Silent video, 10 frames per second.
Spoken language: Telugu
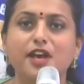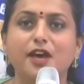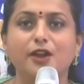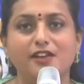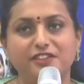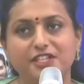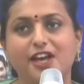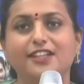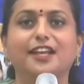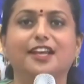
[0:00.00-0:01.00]
ఉన్నారన్న విషయం
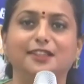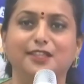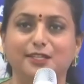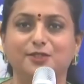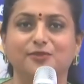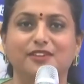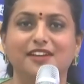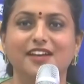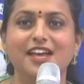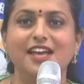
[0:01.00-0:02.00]
అందరికీ తెలుసు
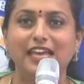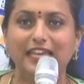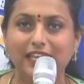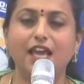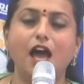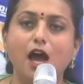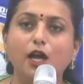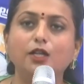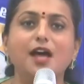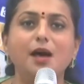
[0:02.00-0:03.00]
ఈ
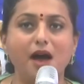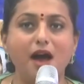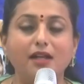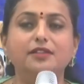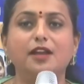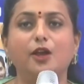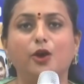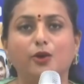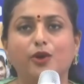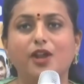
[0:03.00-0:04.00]
ఆడుదాం
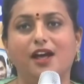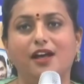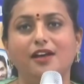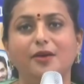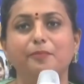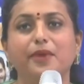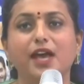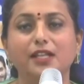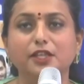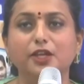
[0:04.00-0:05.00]
ఆంధ్రాలో కూడా మీ
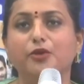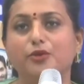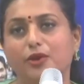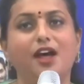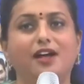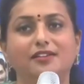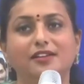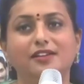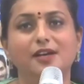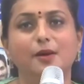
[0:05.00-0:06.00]
అందరూ కూడా
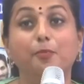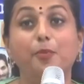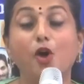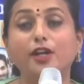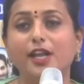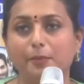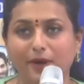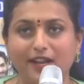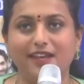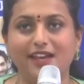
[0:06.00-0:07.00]
పోటీ
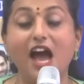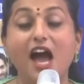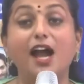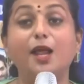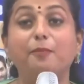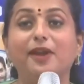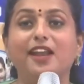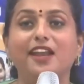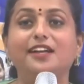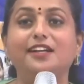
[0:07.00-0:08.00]
పడి
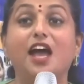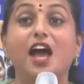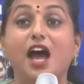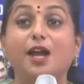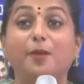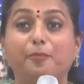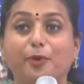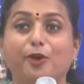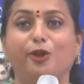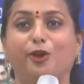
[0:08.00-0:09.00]
ఆడపిల్లలంటే
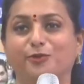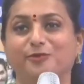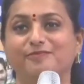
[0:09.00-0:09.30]
ఆడపులులు